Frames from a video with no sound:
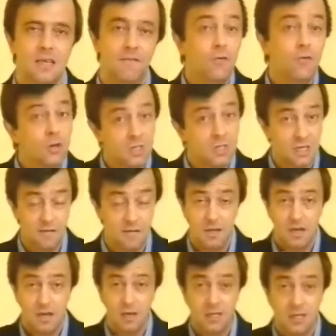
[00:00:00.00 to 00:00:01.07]
forse
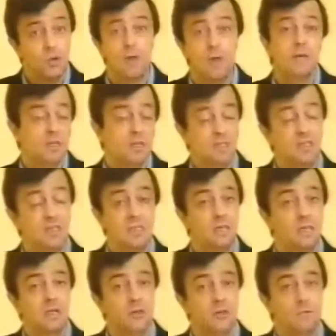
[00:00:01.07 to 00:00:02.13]
è solamente
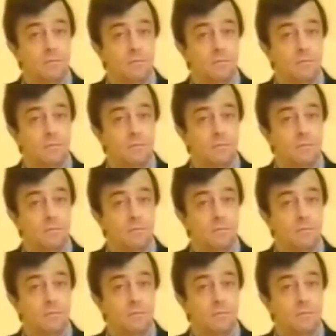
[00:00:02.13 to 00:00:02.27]
destino.